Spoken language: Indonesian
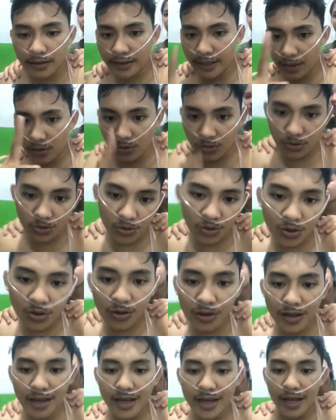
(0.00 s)
taekwondo
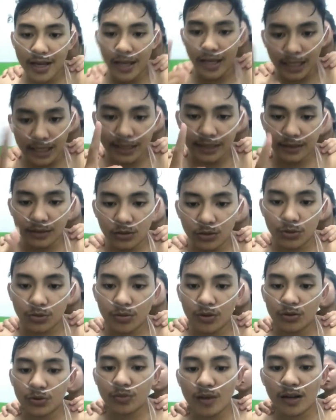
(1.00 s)
kasih terus
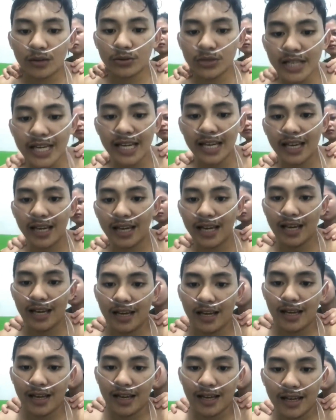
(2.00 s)
bagus-bagus eh
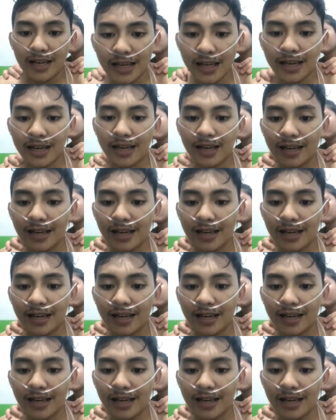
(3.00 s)
Eh,